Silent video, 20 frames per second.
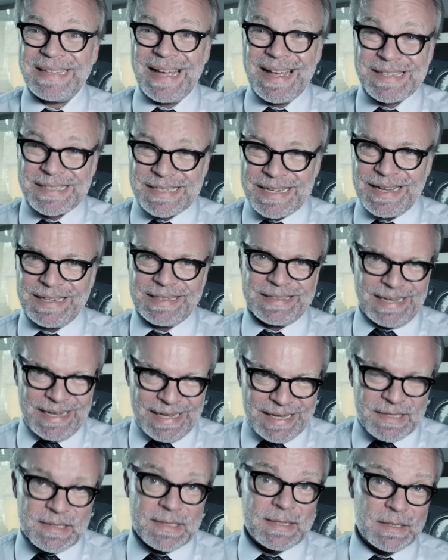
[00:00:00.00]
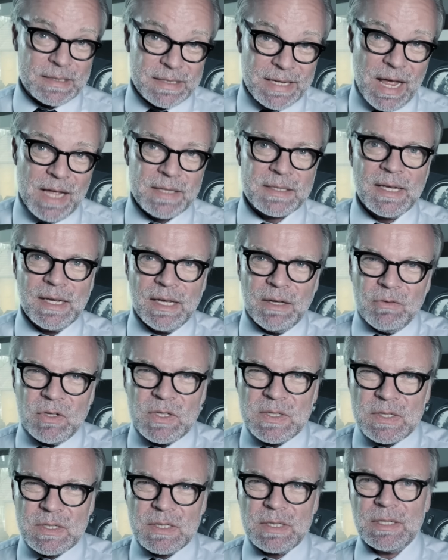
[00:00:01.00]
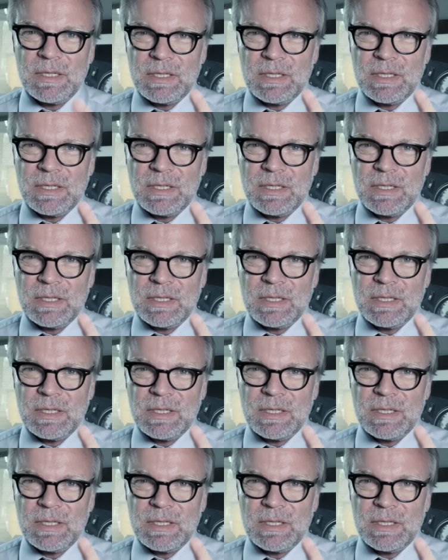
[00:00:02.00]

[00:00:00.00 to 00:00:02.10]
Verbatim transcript: Da sagt er, Zitat, wissen Sie,